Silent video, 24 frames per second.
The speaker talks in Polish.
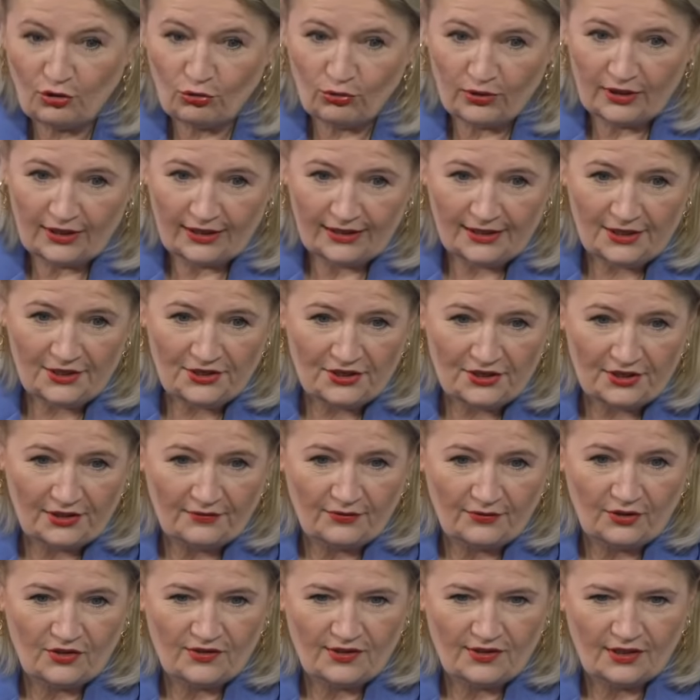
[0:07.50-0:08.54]
go uchylić.
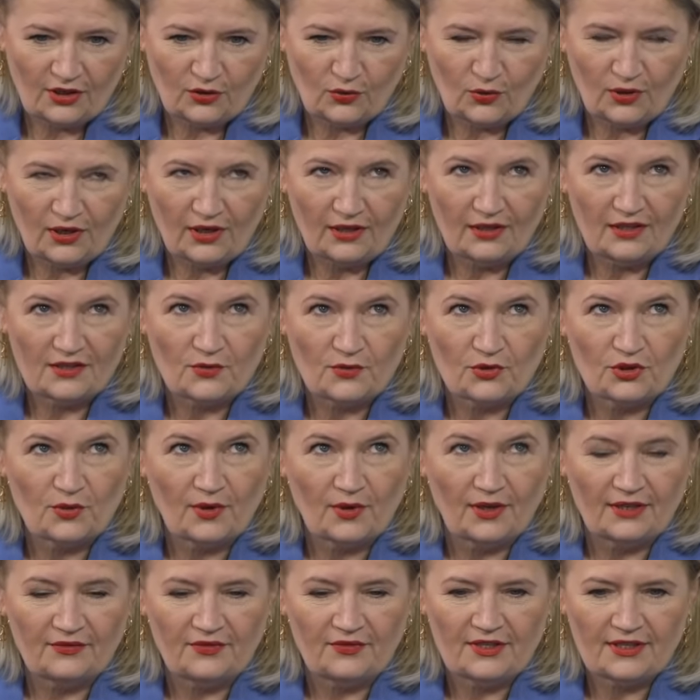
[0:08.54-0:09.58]
Wniosek o uchylenie
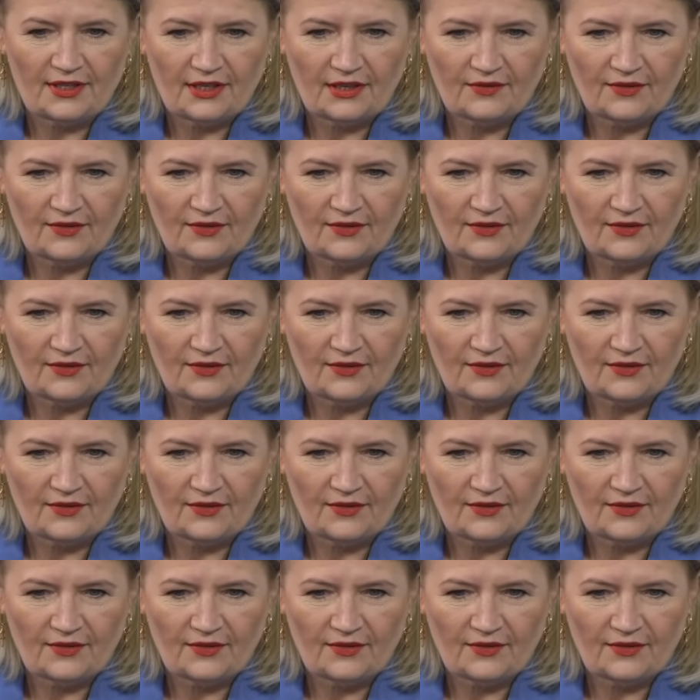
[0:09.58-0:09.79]
złożyła Lewica.